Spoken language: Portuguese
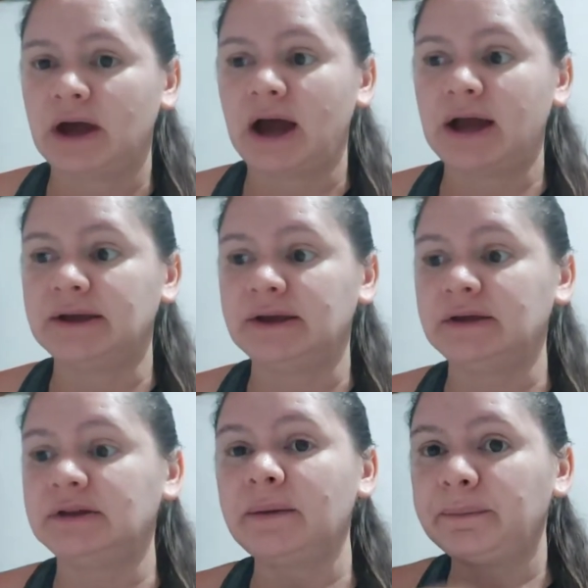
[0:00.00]

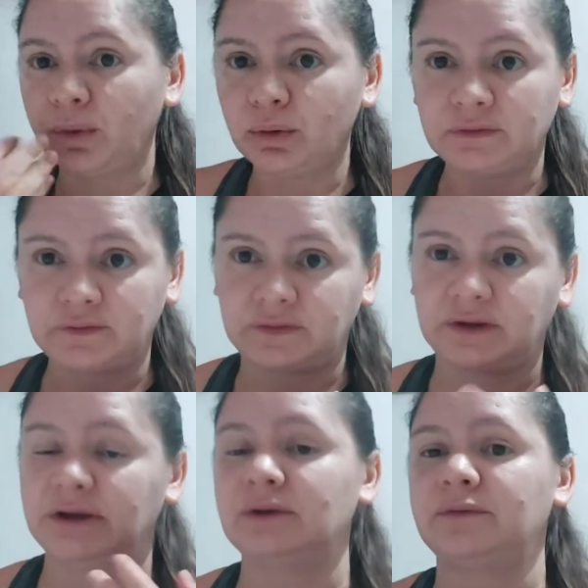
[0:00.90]
Aí depois
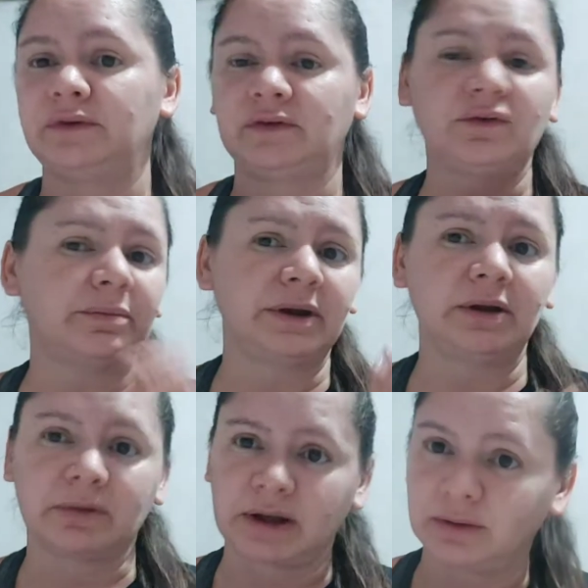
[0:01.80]
que eu fui
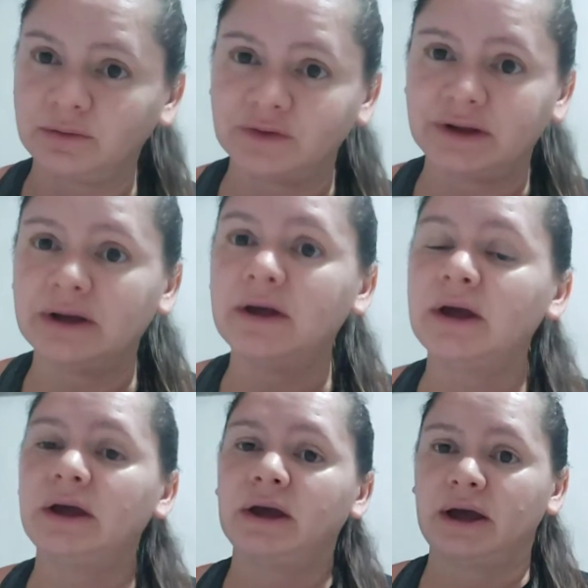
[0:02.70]
descobrindo o que é que eu tinha,
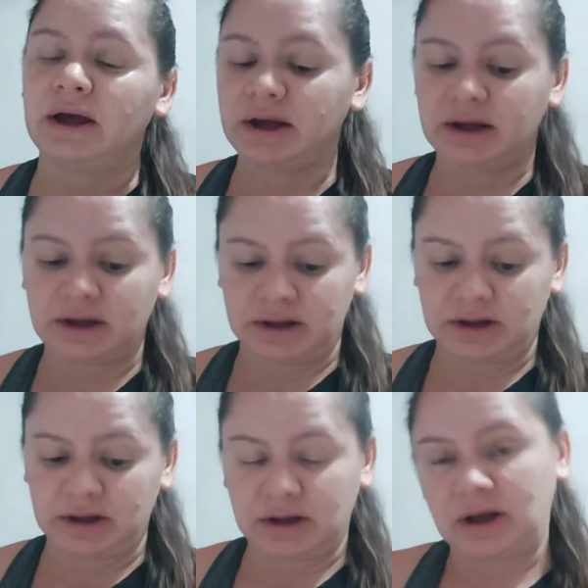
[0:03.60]
é,
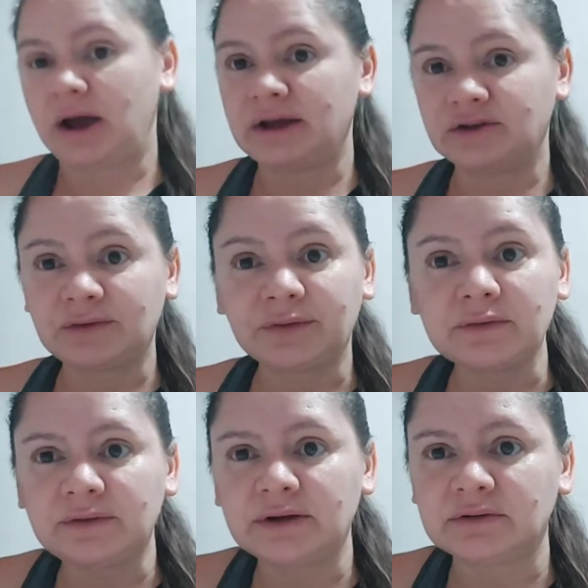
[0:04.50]
aí a gente
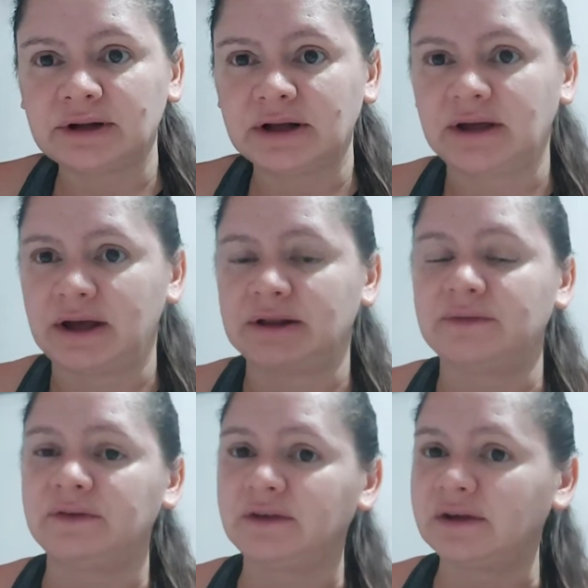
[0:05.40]
foi vendo, né, que é
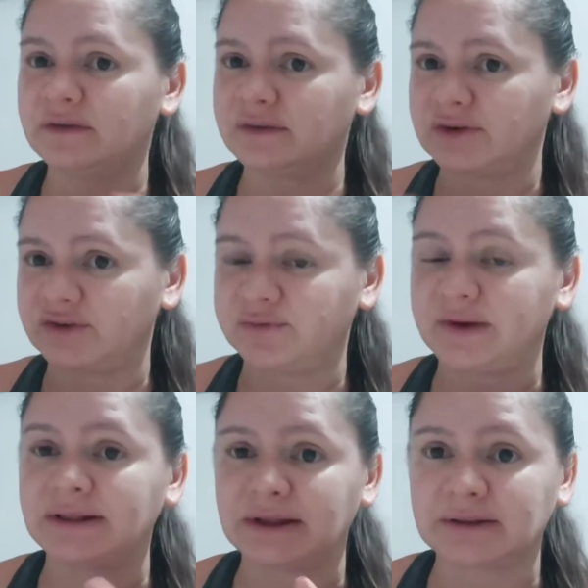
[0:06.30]
deficiências que a gente
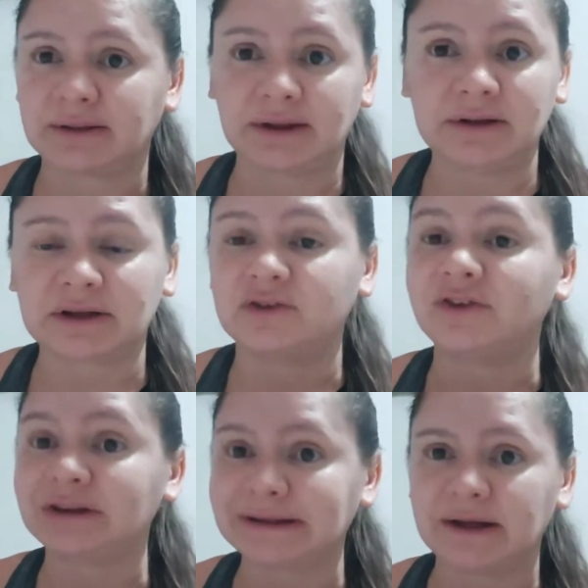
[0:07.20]
vai ter, que a
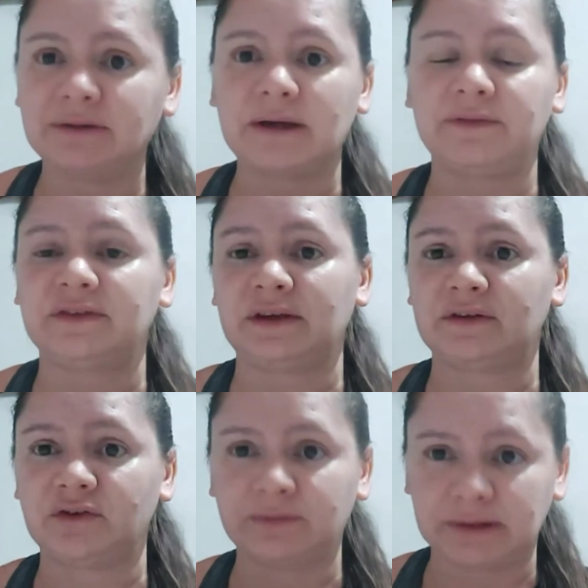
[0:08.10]
gente tem,
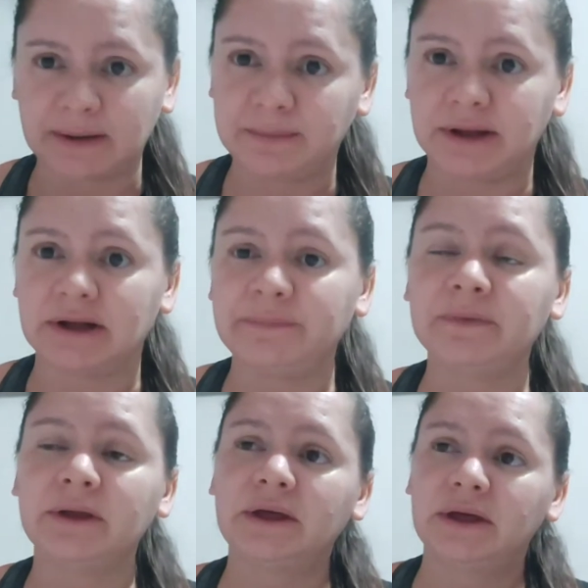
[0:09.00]
deficiências de vitamina,
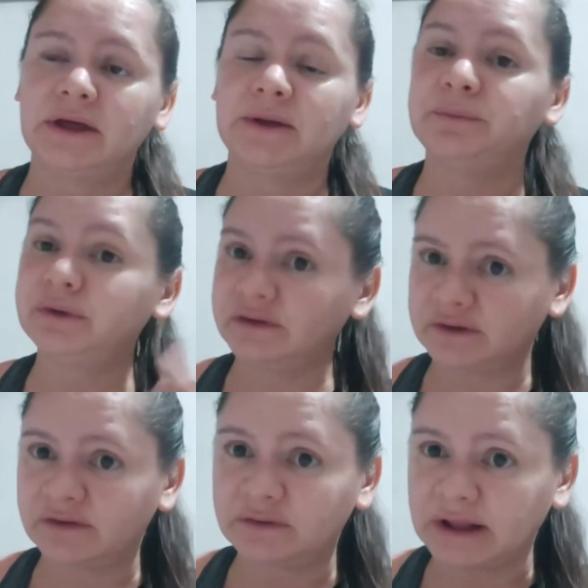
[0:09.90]
e por
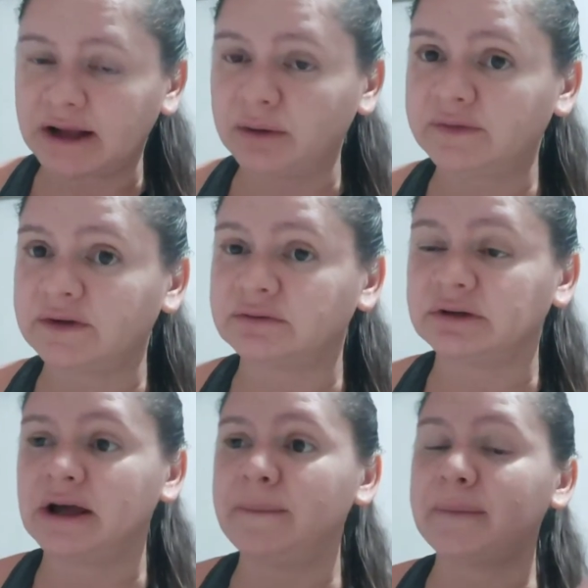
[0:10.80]
isso que isso tá causando,
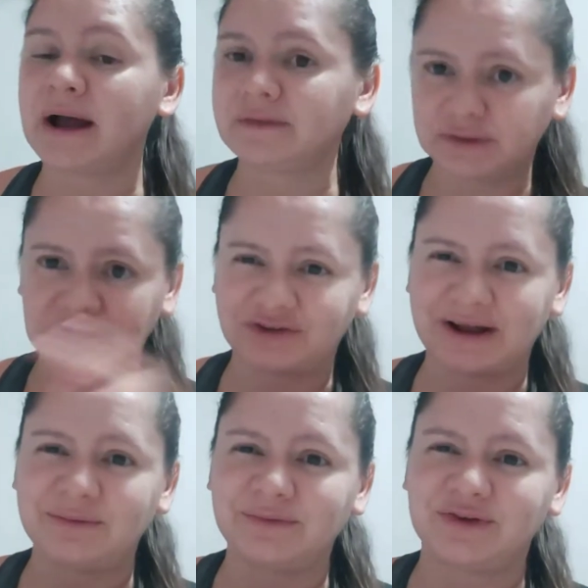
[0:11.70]
né? Mas vou
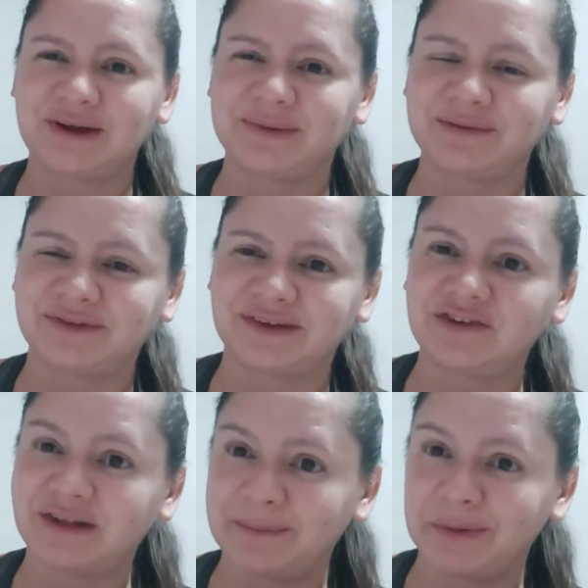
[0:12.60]
deixar aí o vídeo aí pra
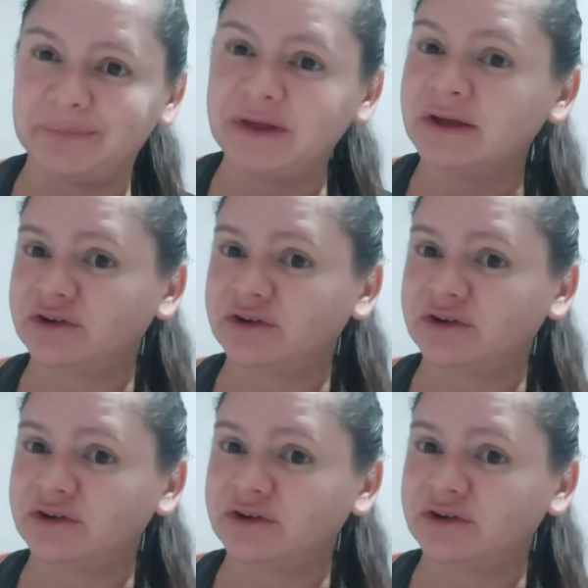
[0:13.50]
vocês, tá bom?